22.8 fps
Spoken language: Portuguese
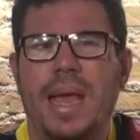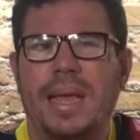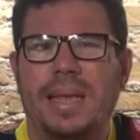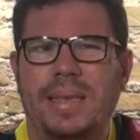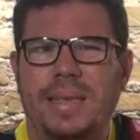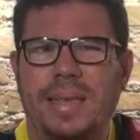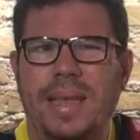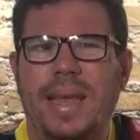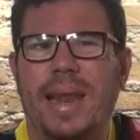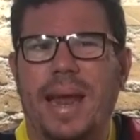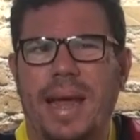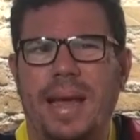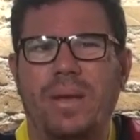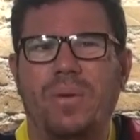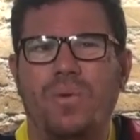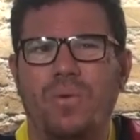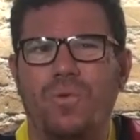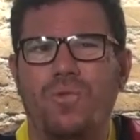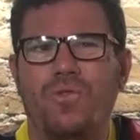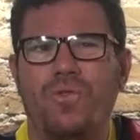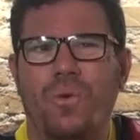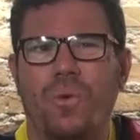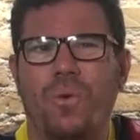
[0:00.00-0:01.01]
Será
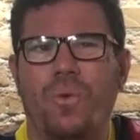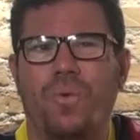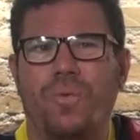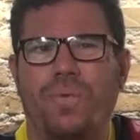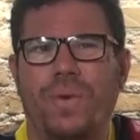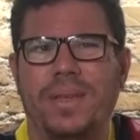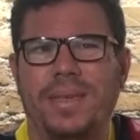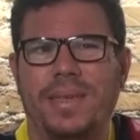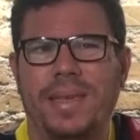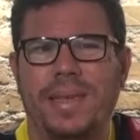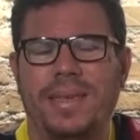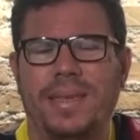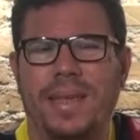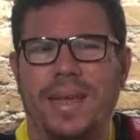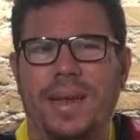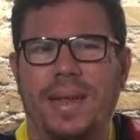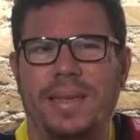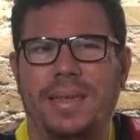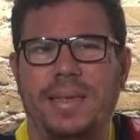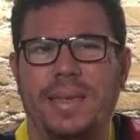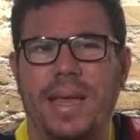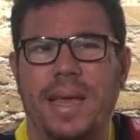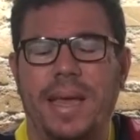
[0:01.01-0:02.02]
que o jogo vai ser
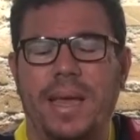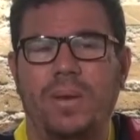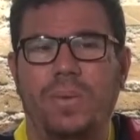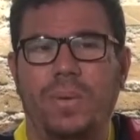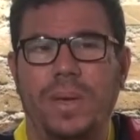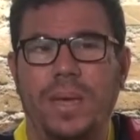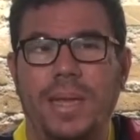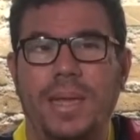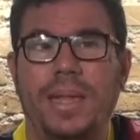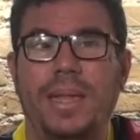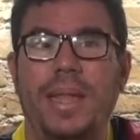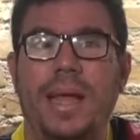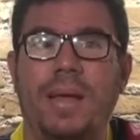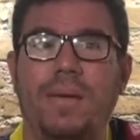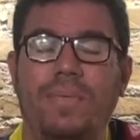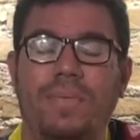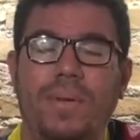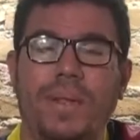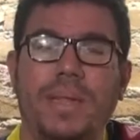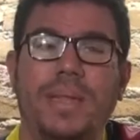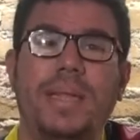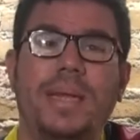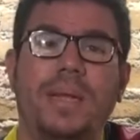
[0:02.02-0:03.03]
0 a 0 E
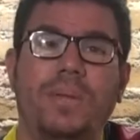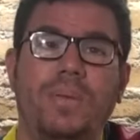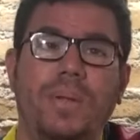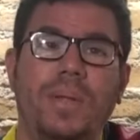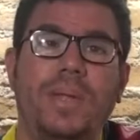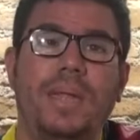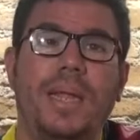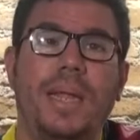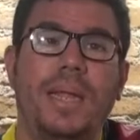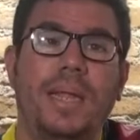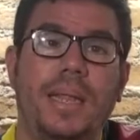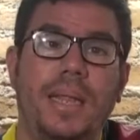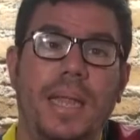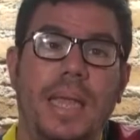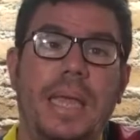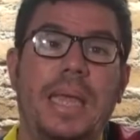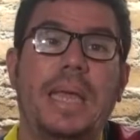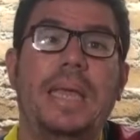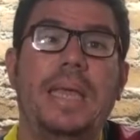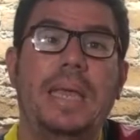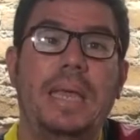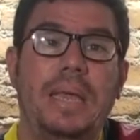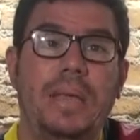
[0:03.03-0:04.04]
estava dando a
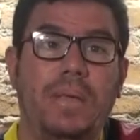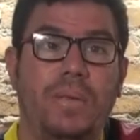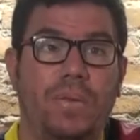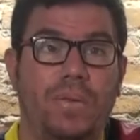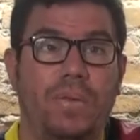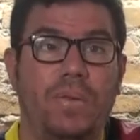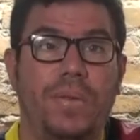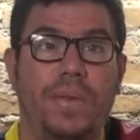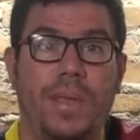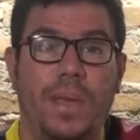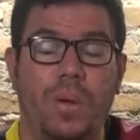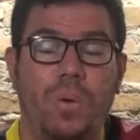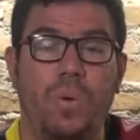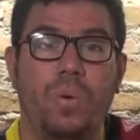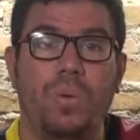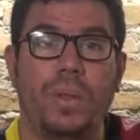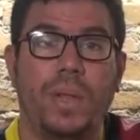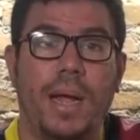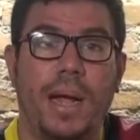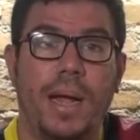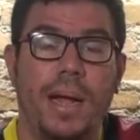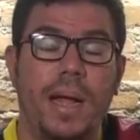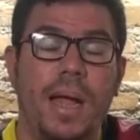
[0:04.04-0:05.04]
entender isso, sem
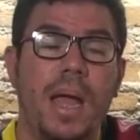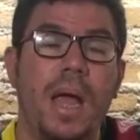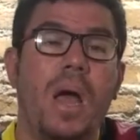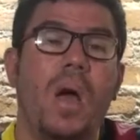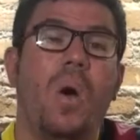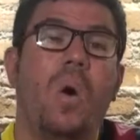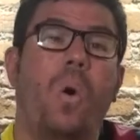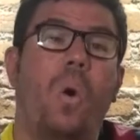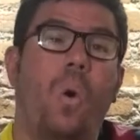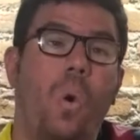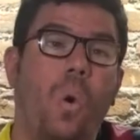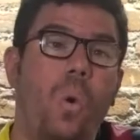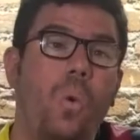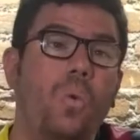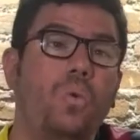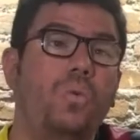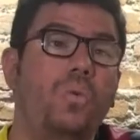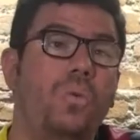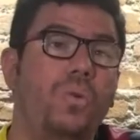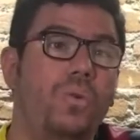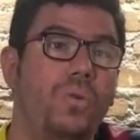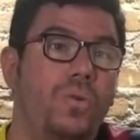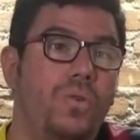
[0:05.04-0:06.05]
contar
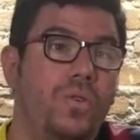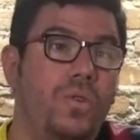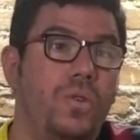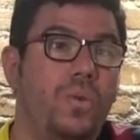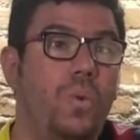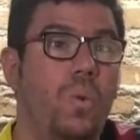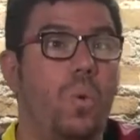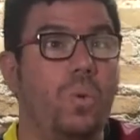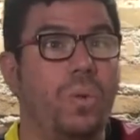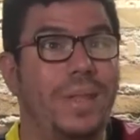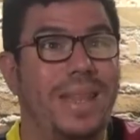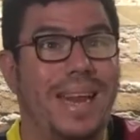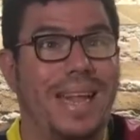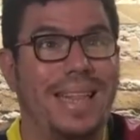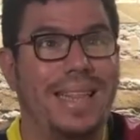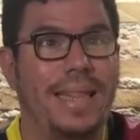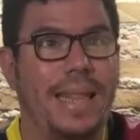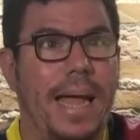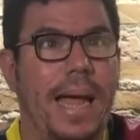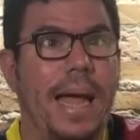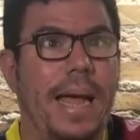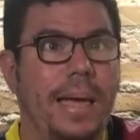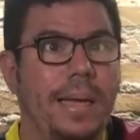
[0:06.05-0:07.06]
outros
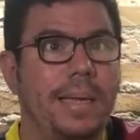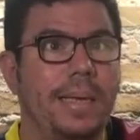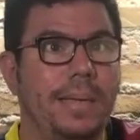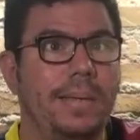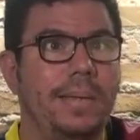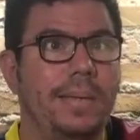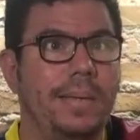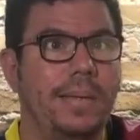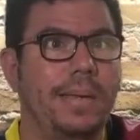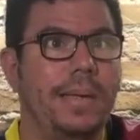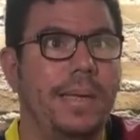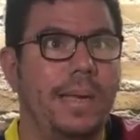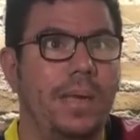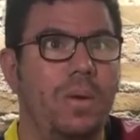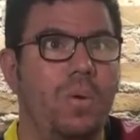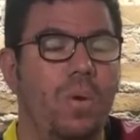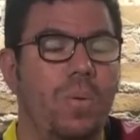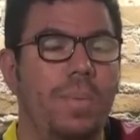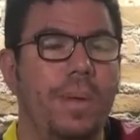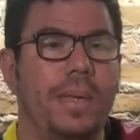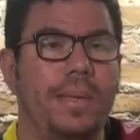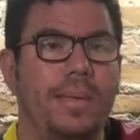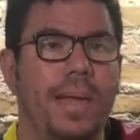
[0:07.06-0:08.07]
contra-ataques que
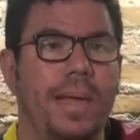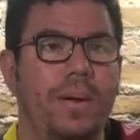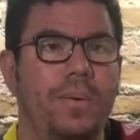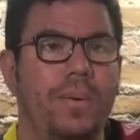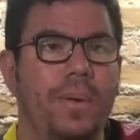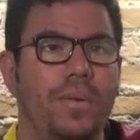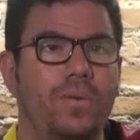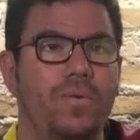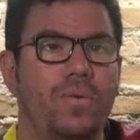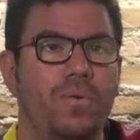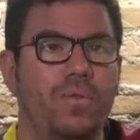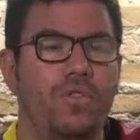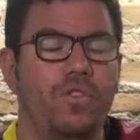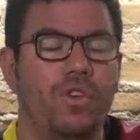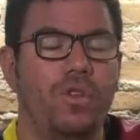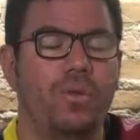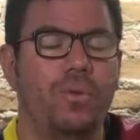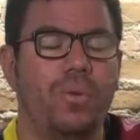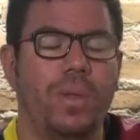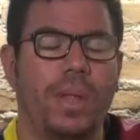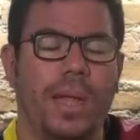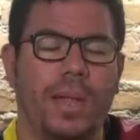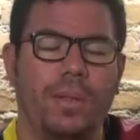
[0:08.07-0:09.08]
começaram a surgir
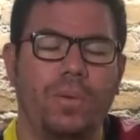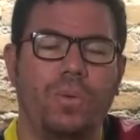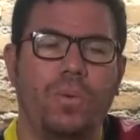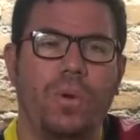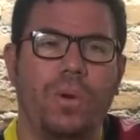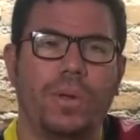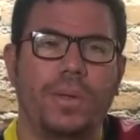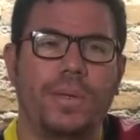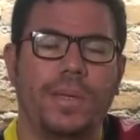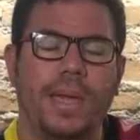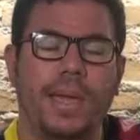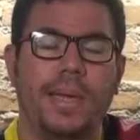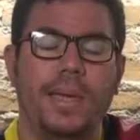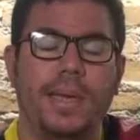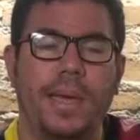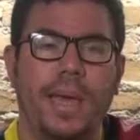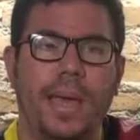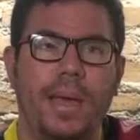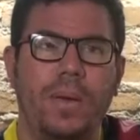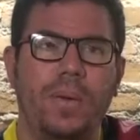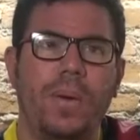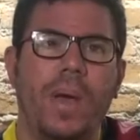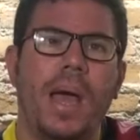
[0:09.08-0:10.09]
do lado
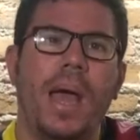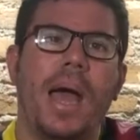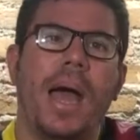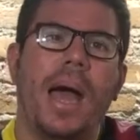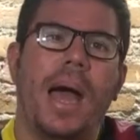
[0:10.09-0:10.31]
costarriquenho,